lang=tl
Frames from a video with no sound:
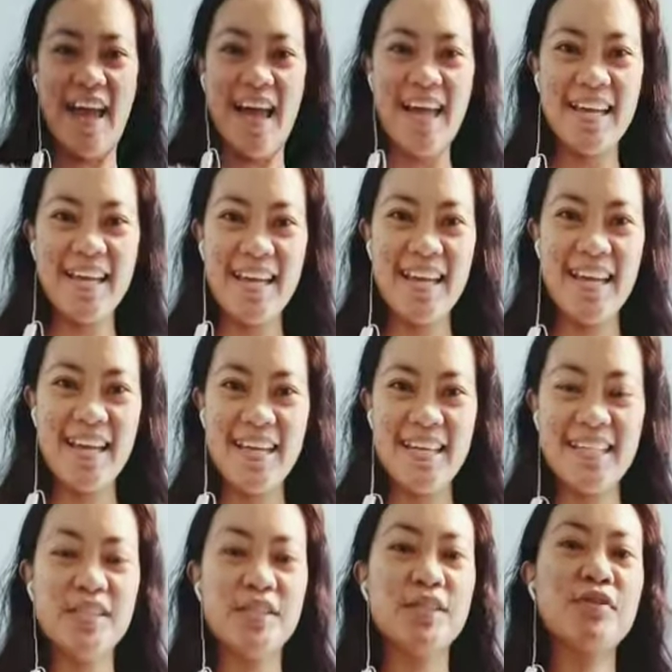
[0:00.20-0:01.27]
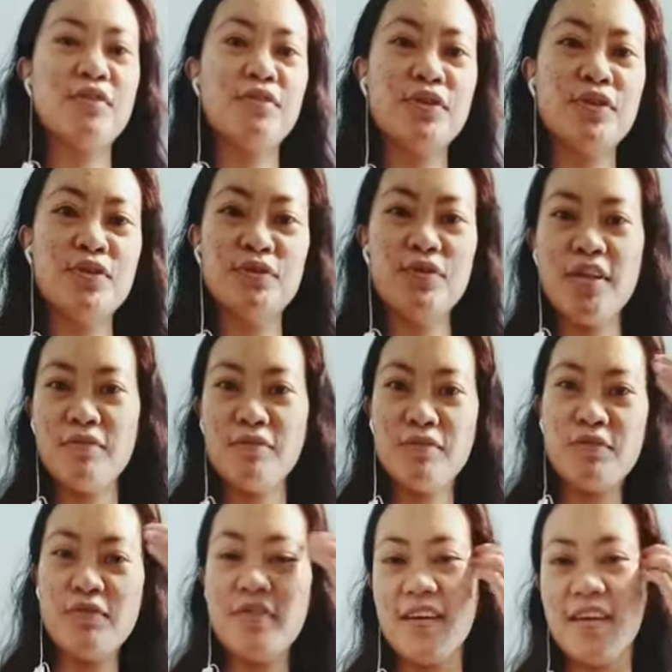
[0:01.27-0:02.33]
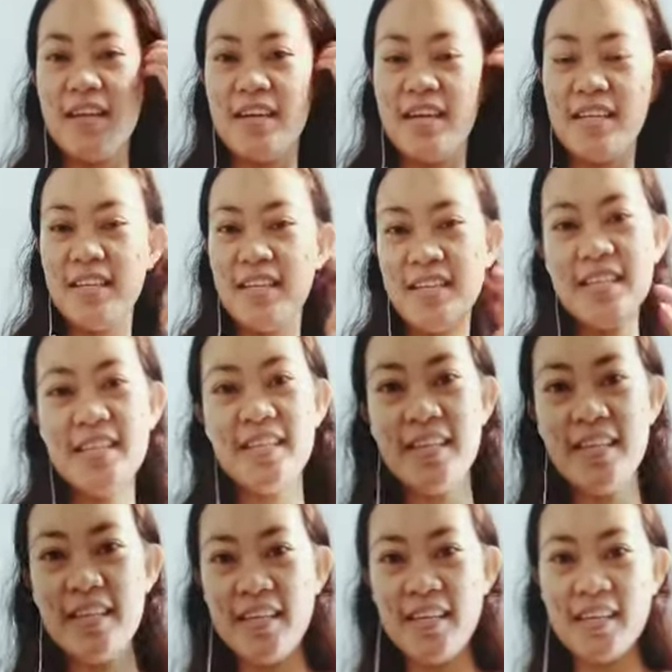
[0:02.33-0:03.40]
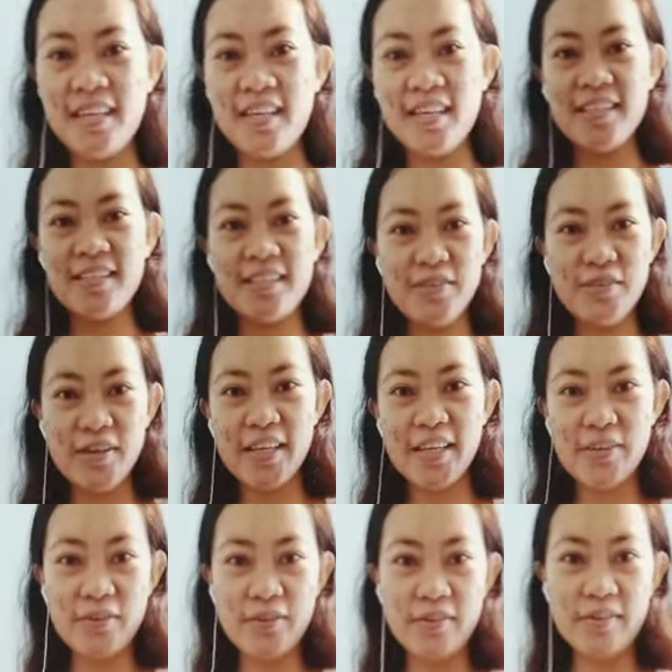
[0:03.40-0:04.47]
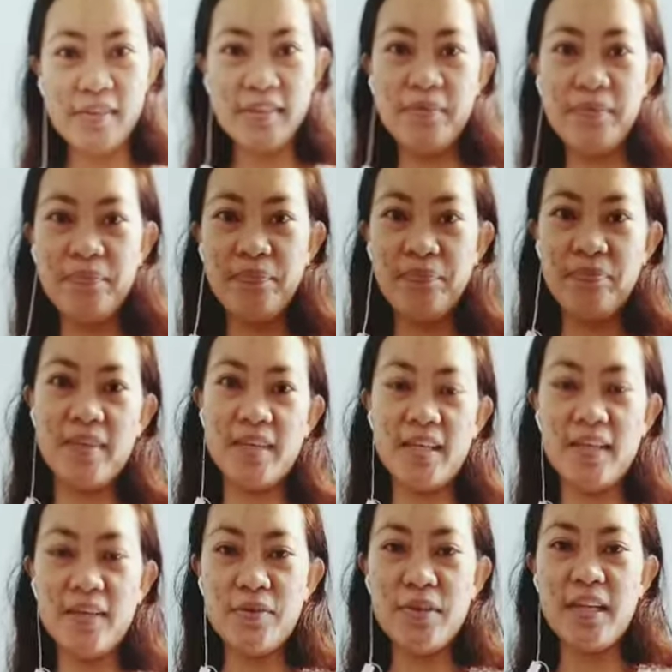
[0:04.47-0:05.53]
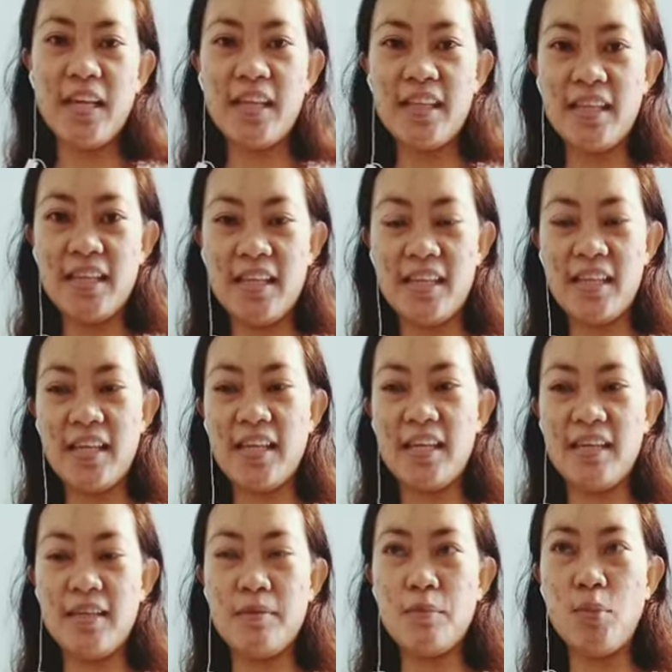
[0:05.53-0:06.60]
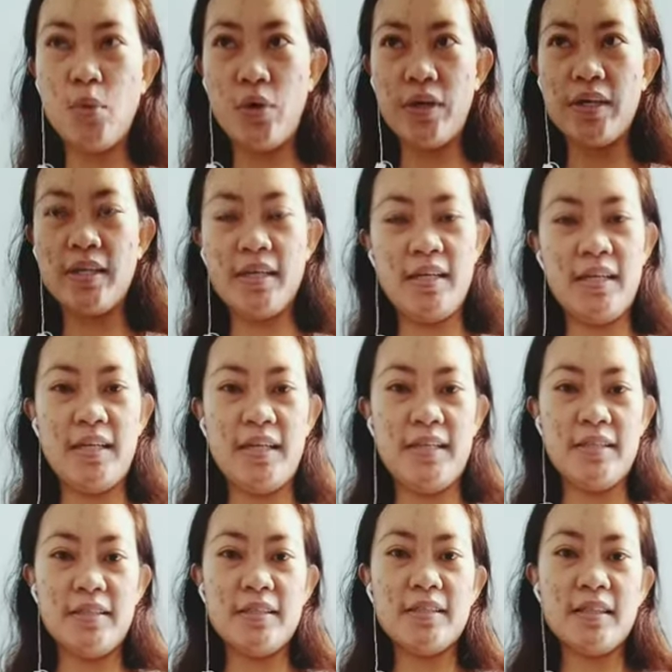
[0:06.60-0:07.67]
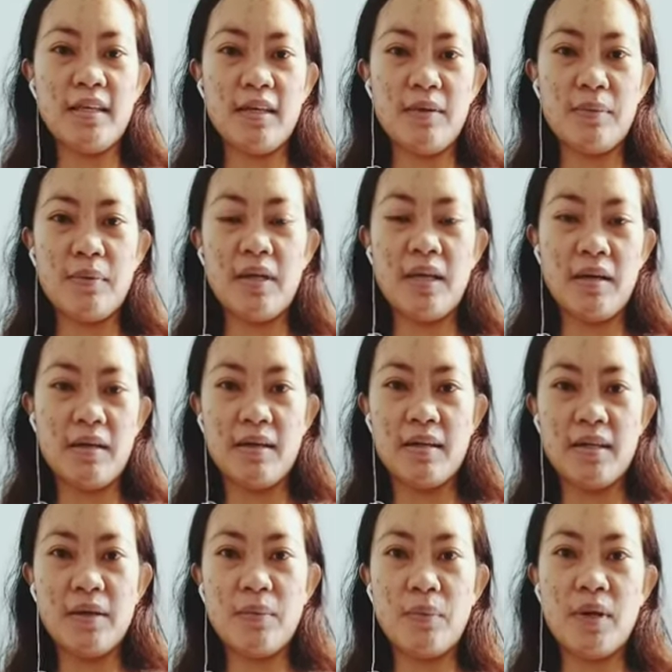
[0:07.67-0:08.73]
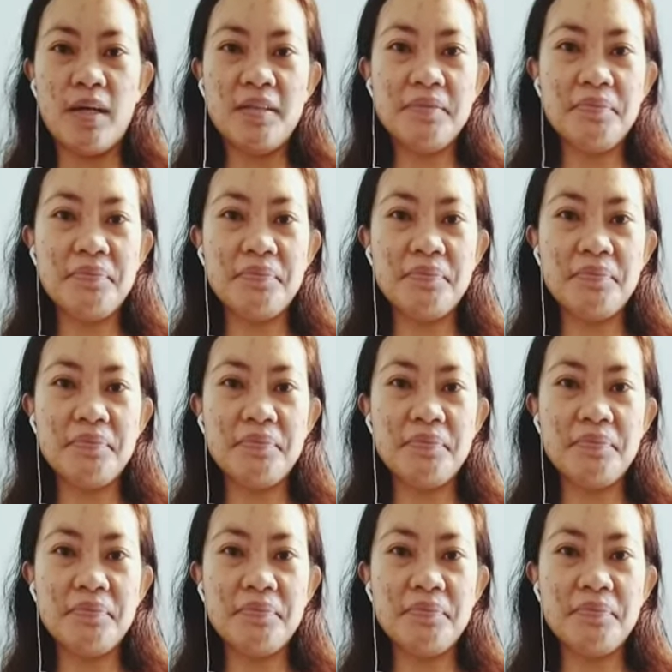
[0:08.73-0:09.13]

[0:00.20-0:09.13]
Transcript: Hi guys! Good afternoon everyone! So ngayon, gagawin natin dahil bored tsaka walang gawa